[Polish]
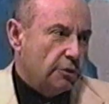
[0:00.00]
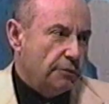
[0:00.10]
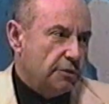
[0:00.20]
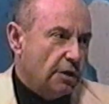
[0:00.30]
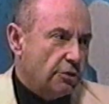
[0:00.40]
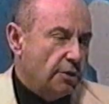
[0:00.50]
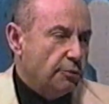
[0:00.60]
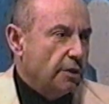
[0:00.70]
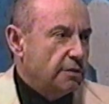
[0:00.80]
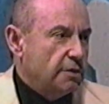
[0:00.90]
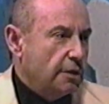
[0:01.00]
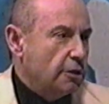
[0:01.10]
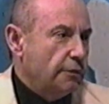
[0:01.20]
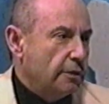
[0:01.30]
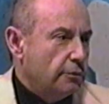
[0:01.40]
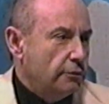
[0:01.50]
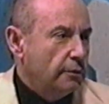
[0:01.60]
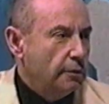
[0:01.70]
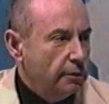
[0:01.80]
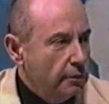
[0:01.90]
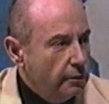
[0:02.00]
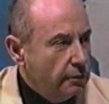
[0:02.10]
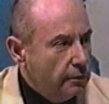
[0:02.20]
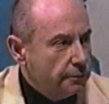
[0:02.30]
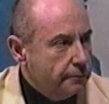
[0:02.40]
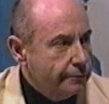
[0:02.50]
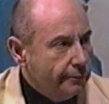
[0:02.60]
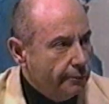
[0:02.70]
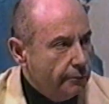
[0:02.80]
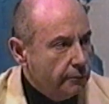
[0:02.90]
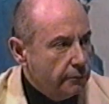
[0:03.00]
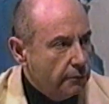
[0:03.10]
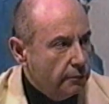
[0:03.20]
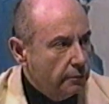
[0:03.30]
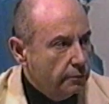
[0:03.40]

Czy wystarczy na przykład zeznania świadków? Zeznania świadków są